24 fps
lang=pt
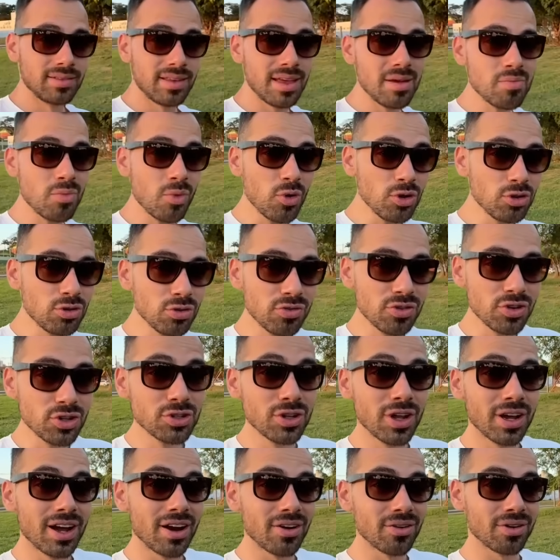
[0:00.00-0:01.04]
Tem muito vídeo
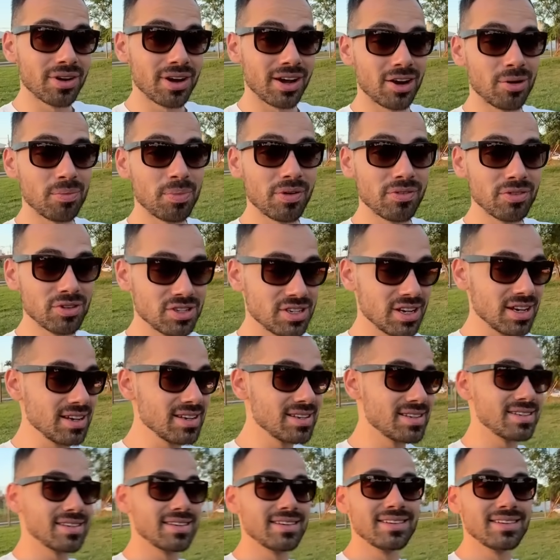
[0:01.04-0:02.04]
legal no canal pra vocês.